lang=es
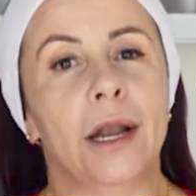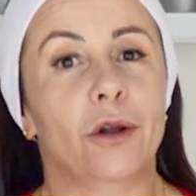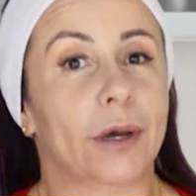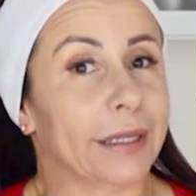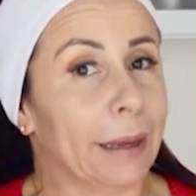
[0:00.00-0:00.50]

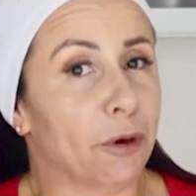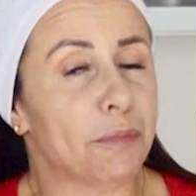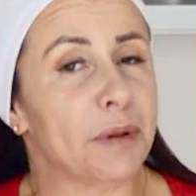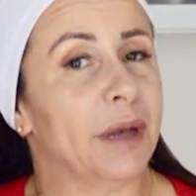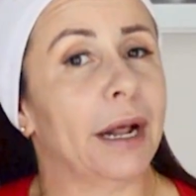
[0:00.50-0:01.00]
Los que están por
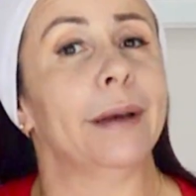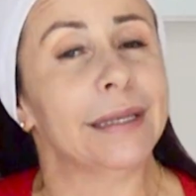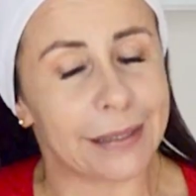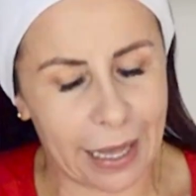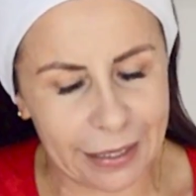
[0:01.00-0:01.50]
primera
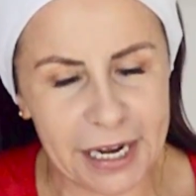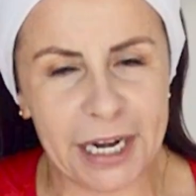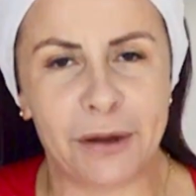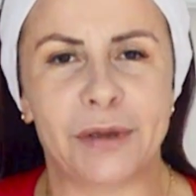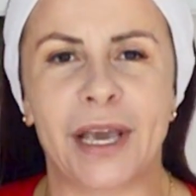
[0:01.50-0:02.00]
vez,
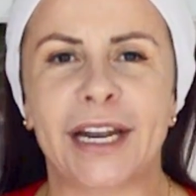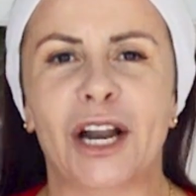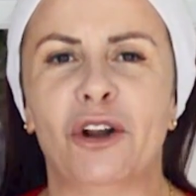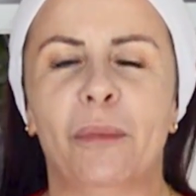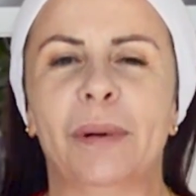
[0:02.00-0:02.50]
Adriana Vieira
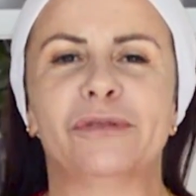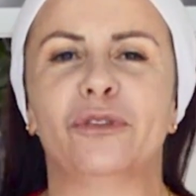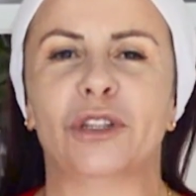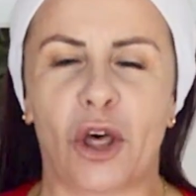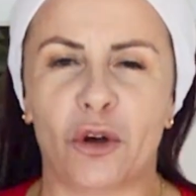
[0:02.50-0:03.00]
López,
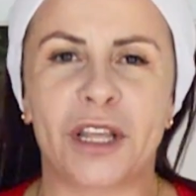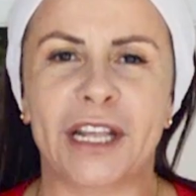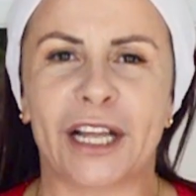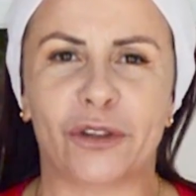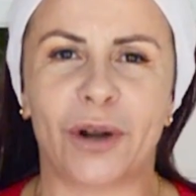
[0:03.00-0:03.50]
fundadora y
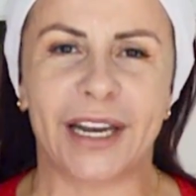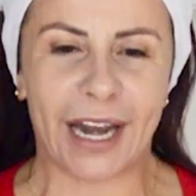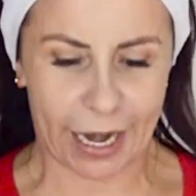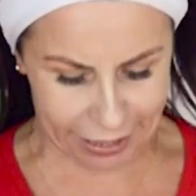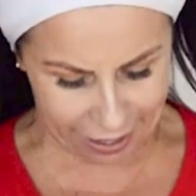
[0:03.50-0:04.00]
directora
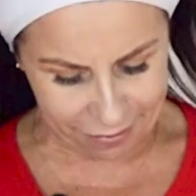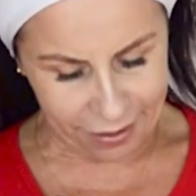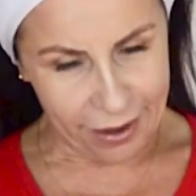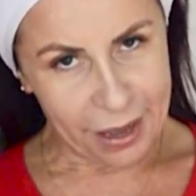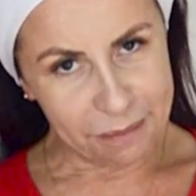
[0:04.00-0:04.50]
general de
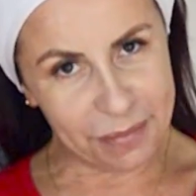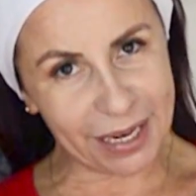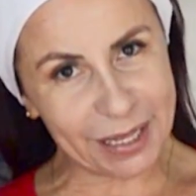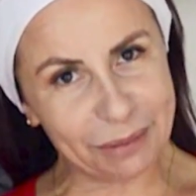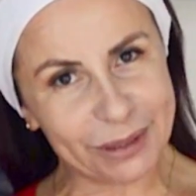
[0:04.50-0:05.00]

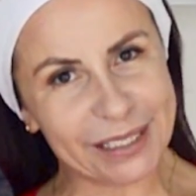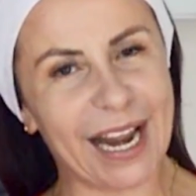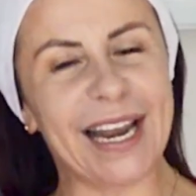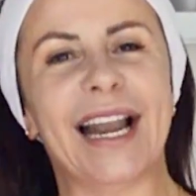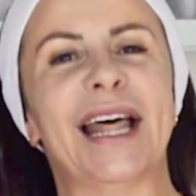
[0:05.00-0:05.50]
piel de
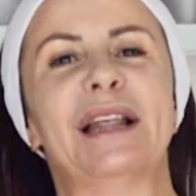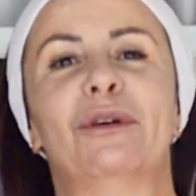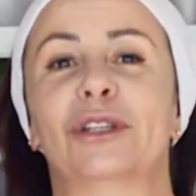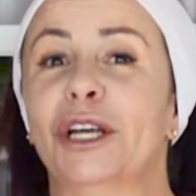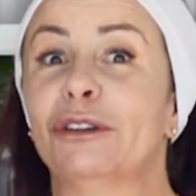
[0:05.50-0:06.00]
porcelana, la del
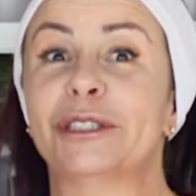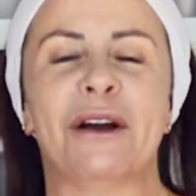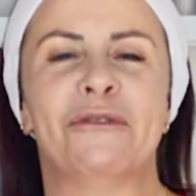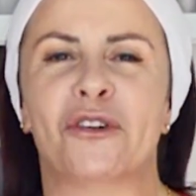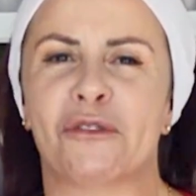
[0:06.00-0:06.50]
mortero
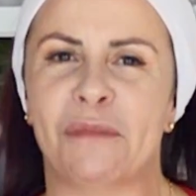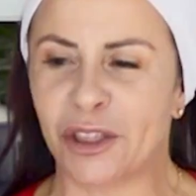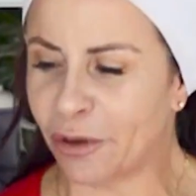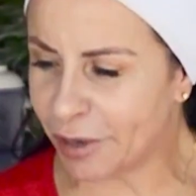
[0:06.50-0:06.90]
transformando